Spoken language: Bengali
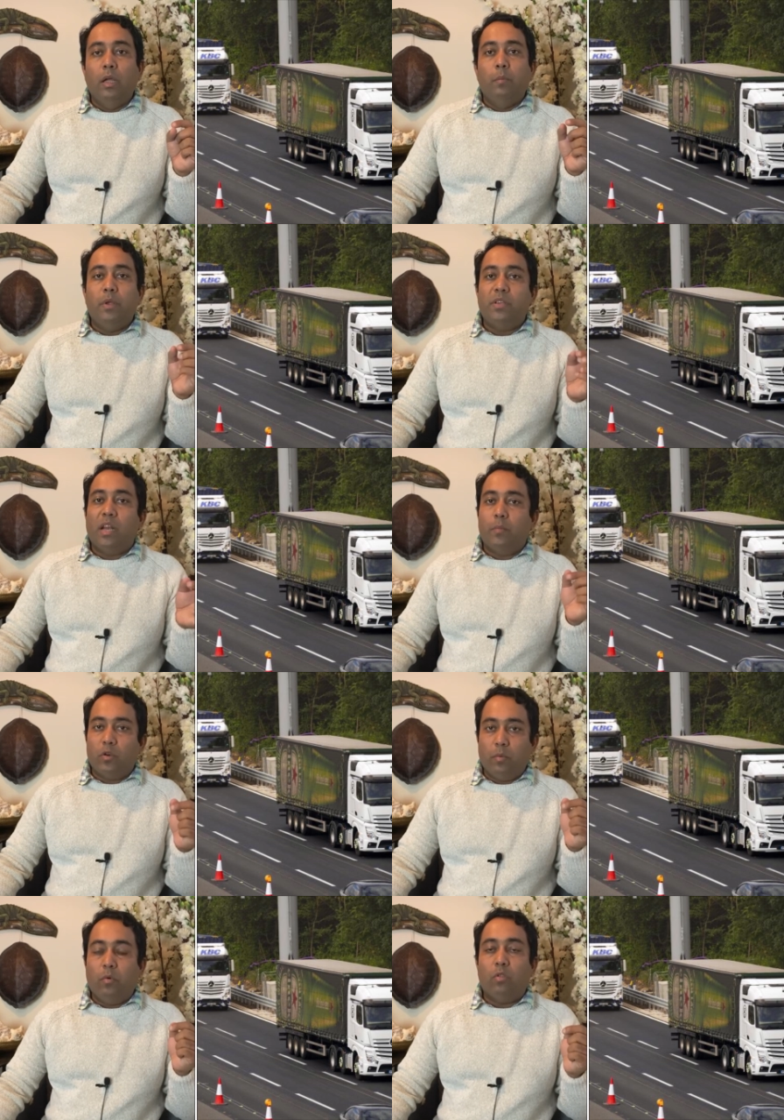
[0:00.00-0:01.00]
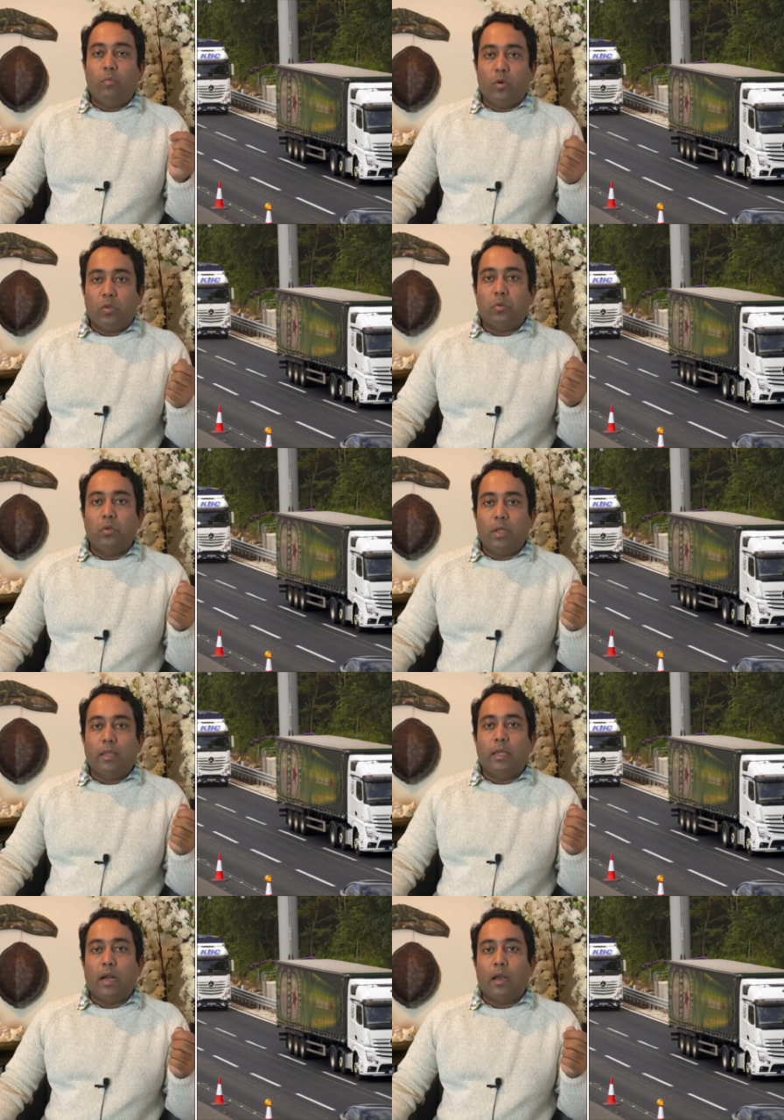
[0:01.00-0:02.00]
বিশ্বের এমন সব গুরুত্বপূর্ণ তথ্য
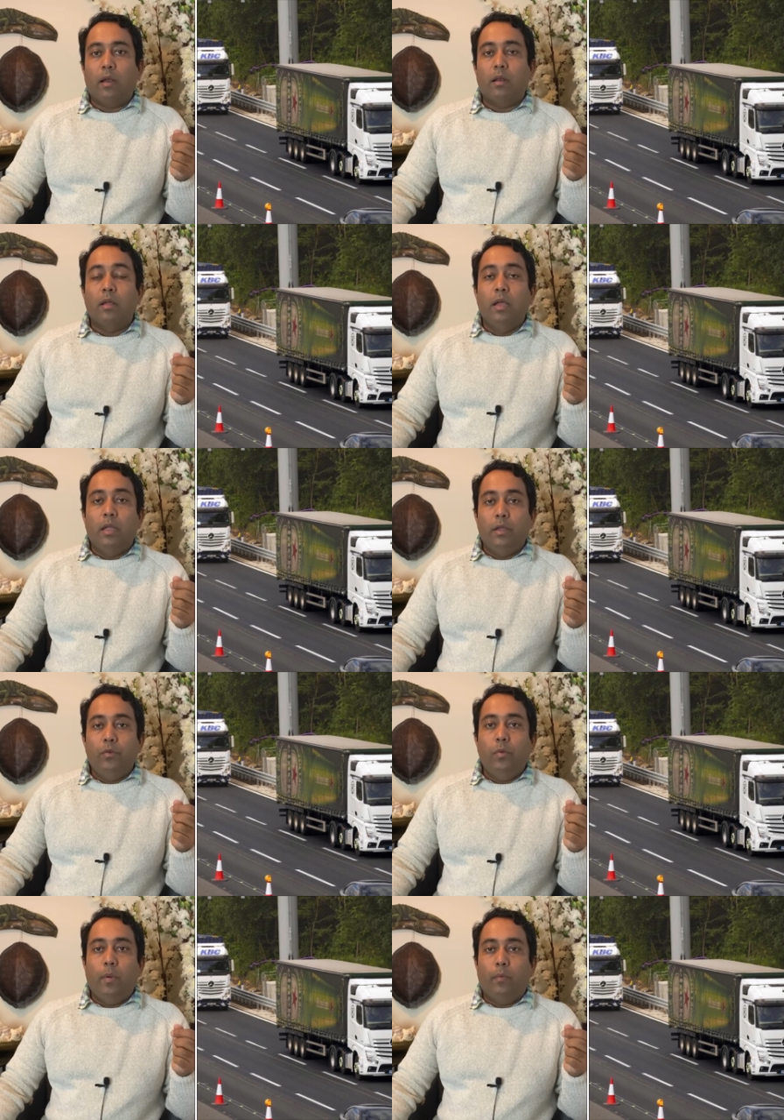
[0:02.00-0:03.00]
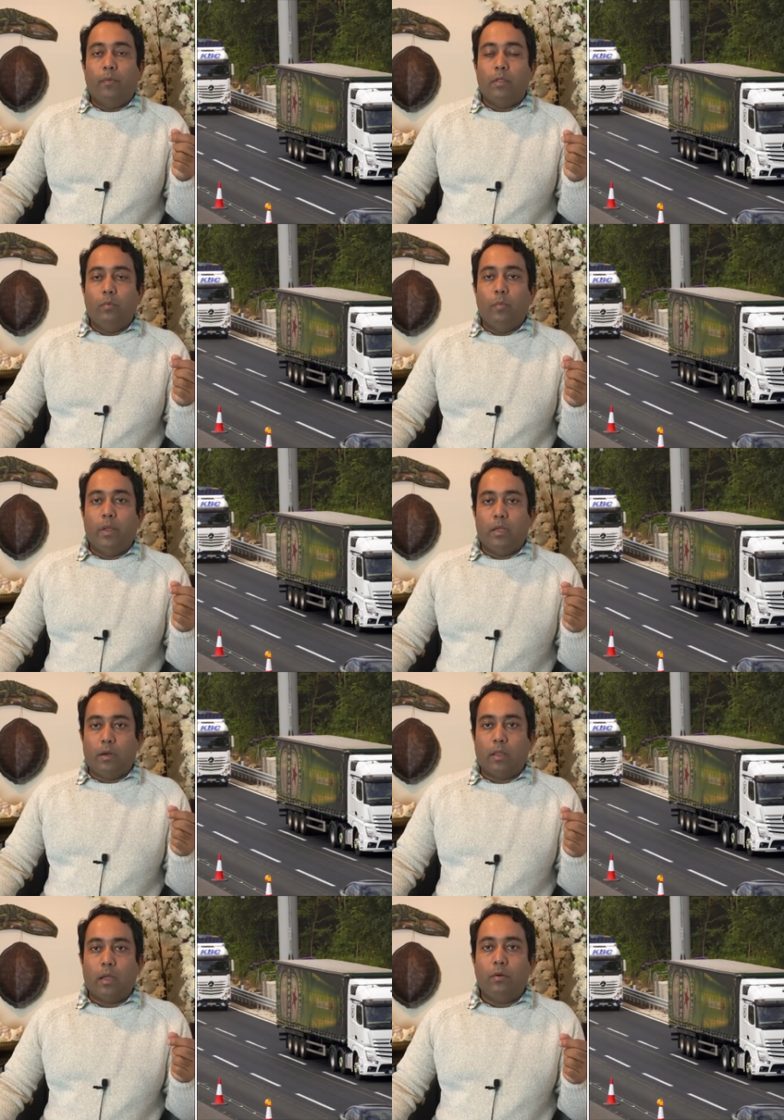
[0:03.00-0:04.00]
জানতে রানারের ইউটিউব এবং ফেসবুক
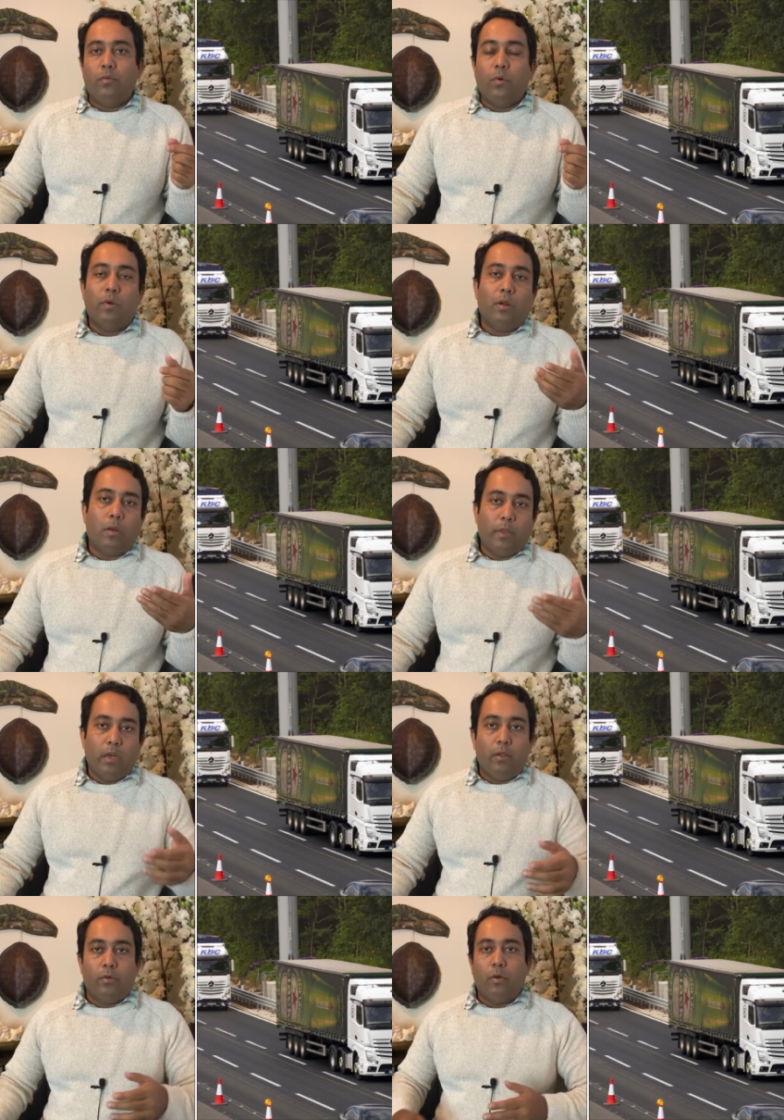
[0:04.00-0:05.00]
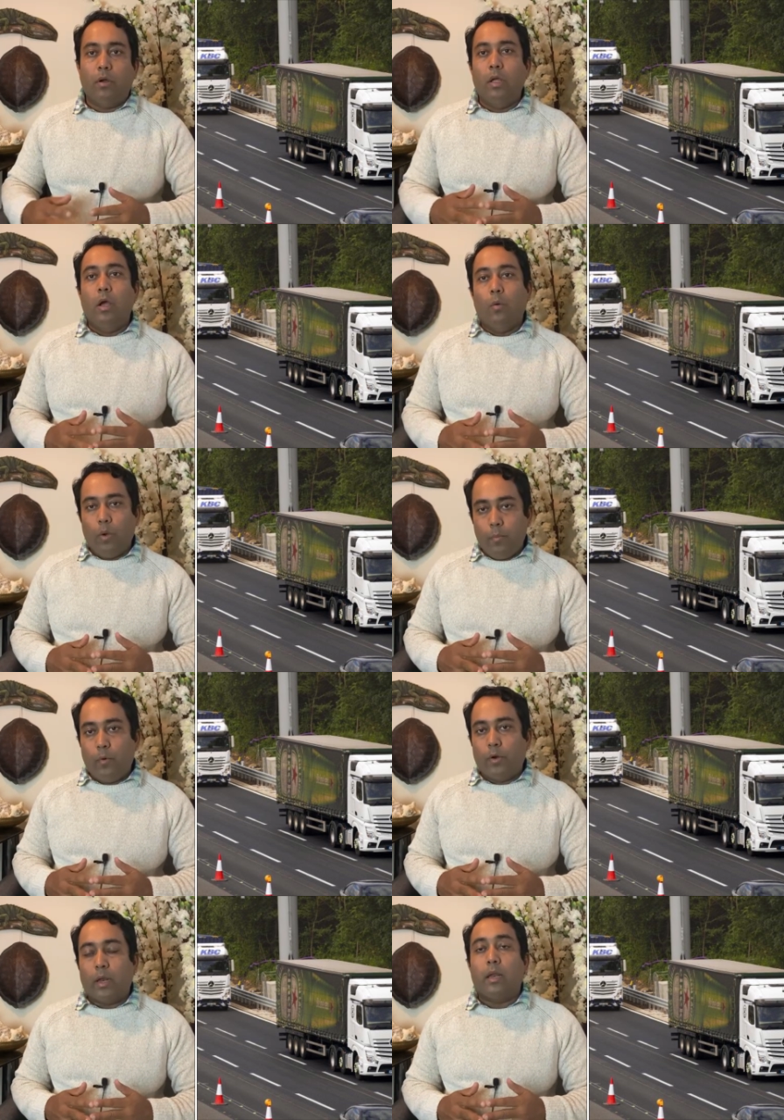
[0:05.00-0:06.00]
পেজের সাথে থাকুন চোখ রাখুন আমাদের নিজস্ব ওয়েব
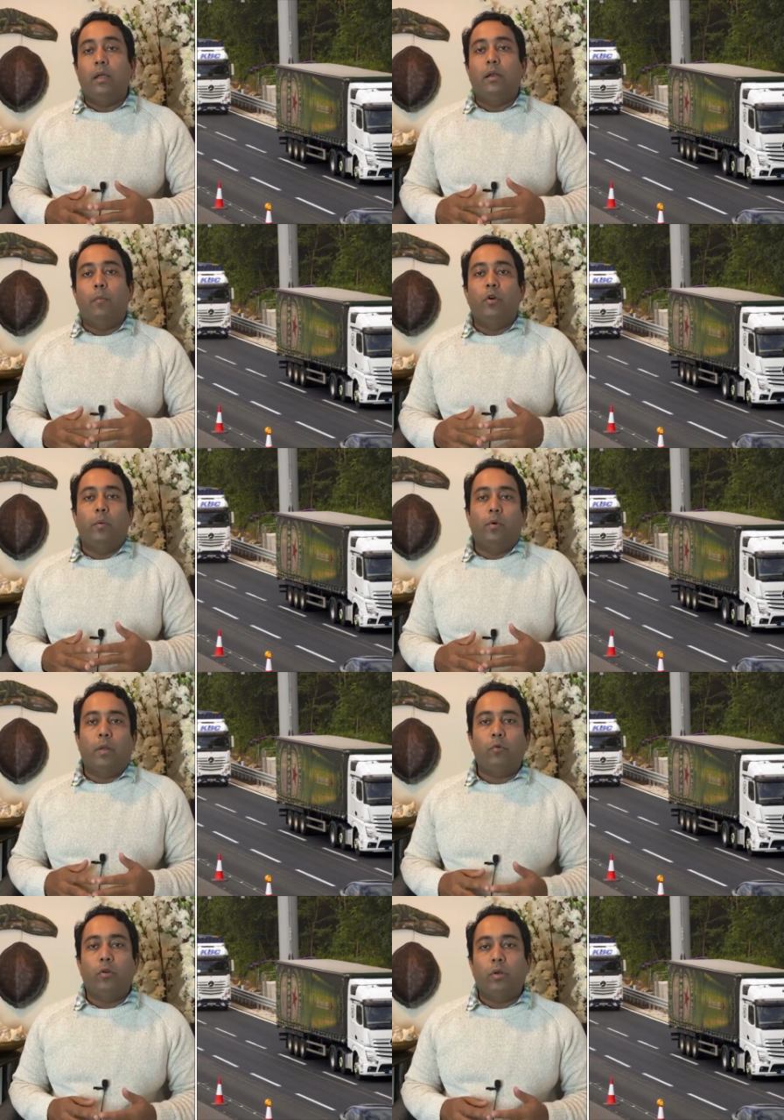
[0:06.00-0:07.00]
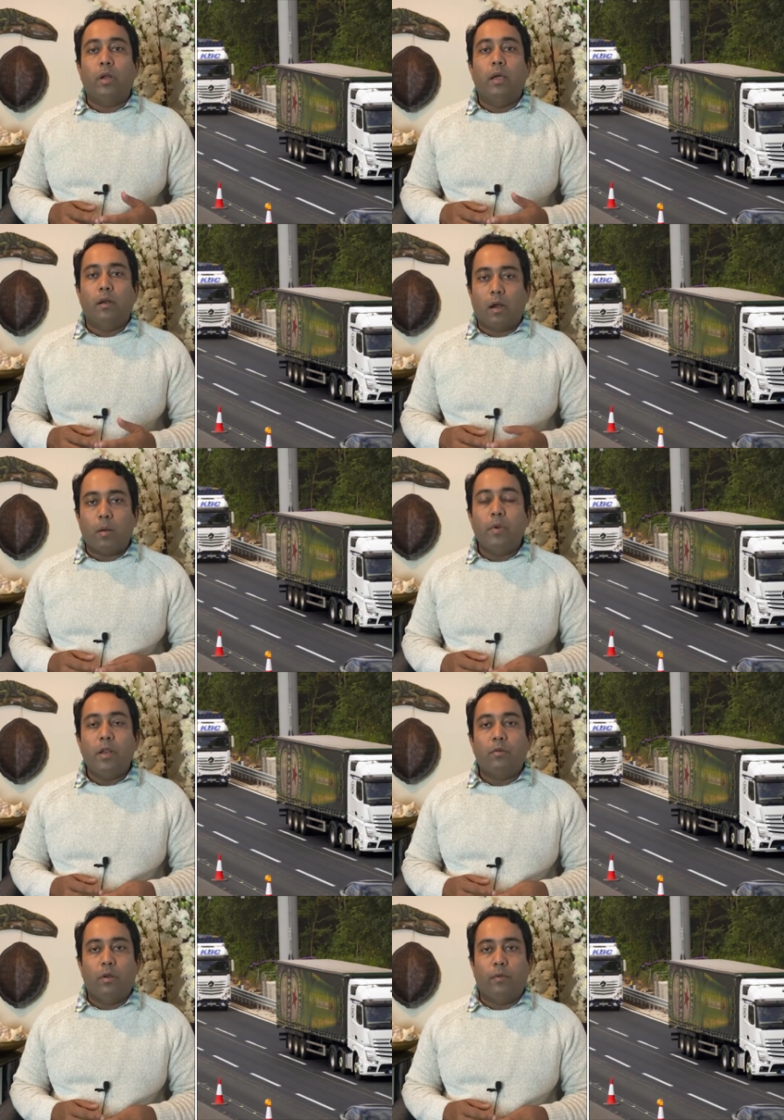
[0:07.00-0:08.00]
পোর্টাল ডাব্লিউ ডাব্লিউ ডাব্লিউ ডট রানার
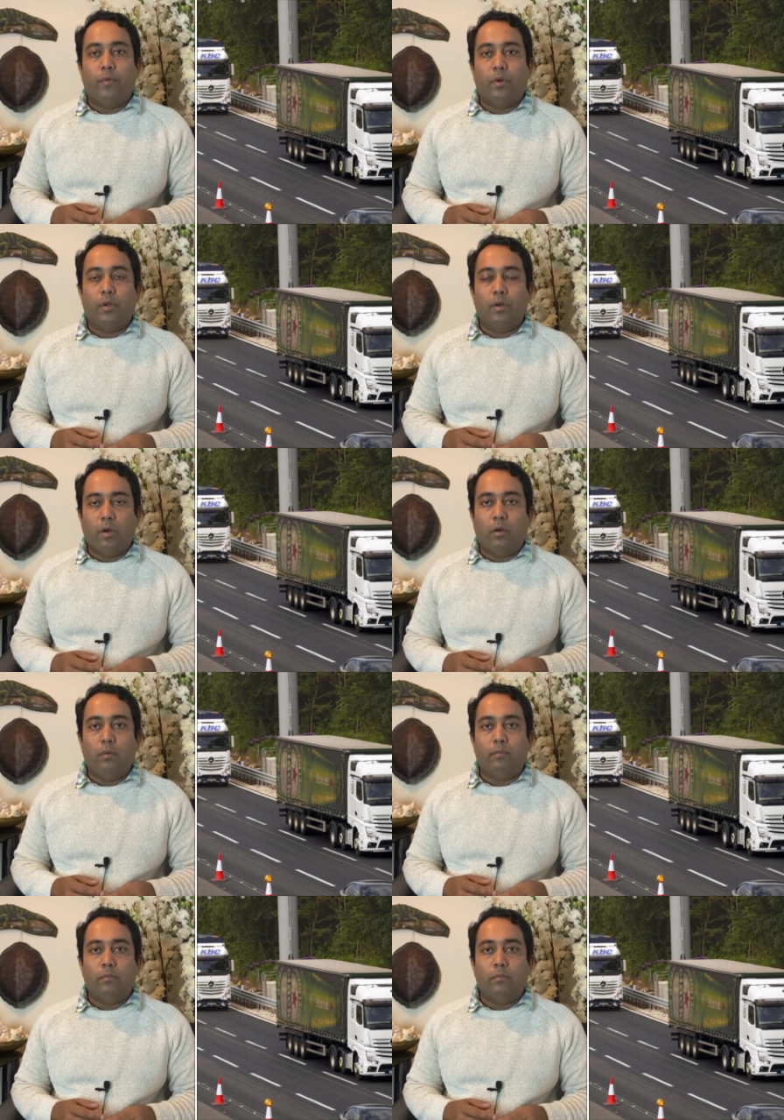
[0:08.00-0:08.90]
মিডিয়া টোয়েন্টি ফোর ডট কম